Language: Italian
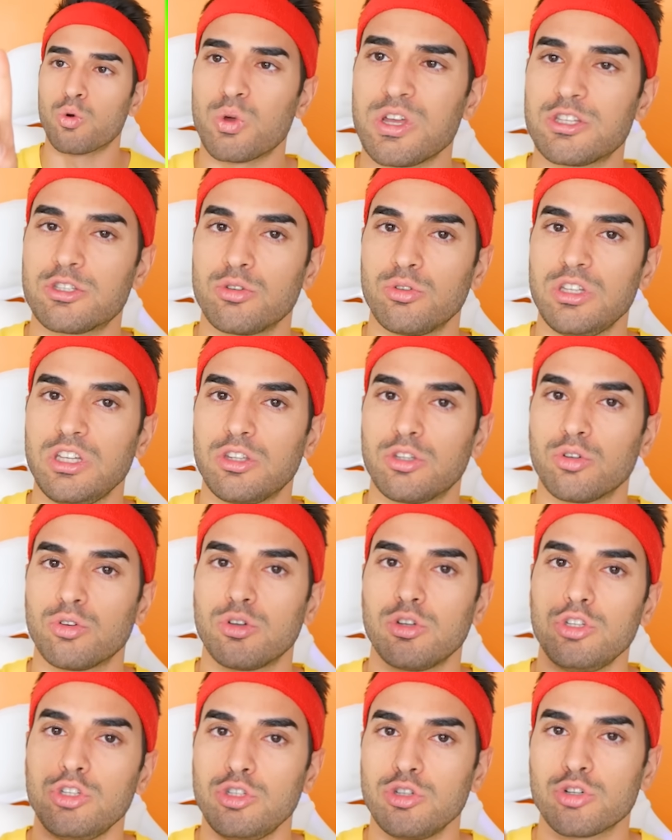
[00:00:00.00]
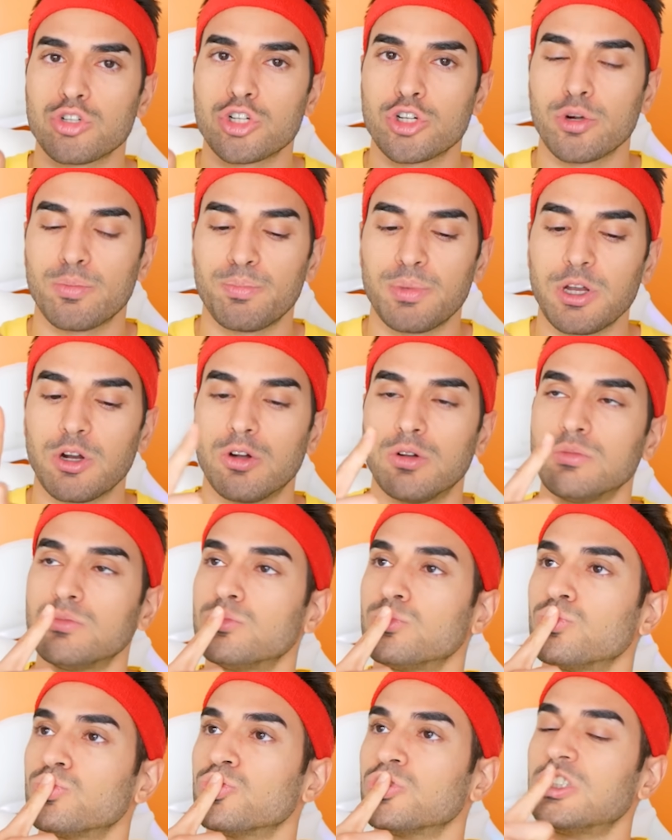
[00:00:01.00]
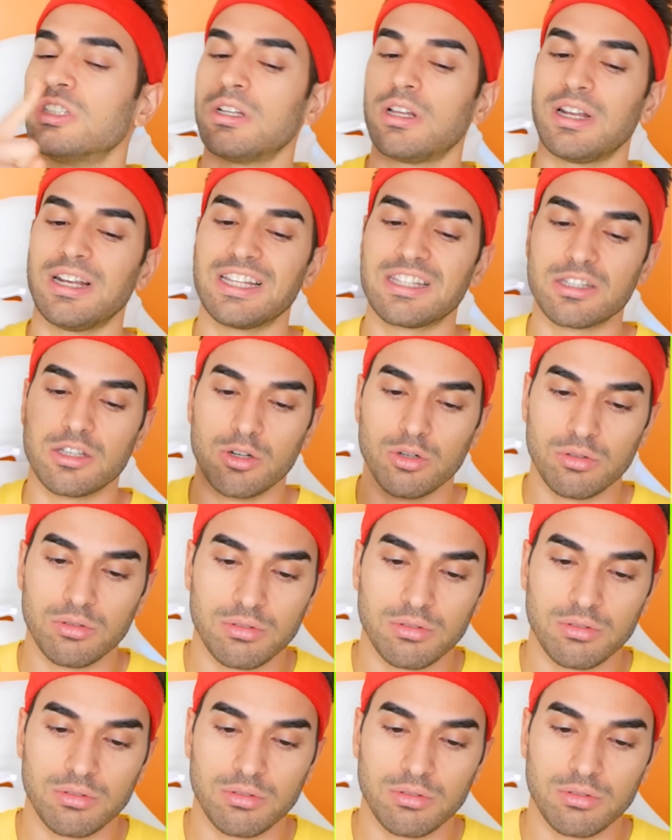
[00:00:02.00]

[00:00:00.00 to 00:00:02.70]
questo dito io shopperò. Let's go,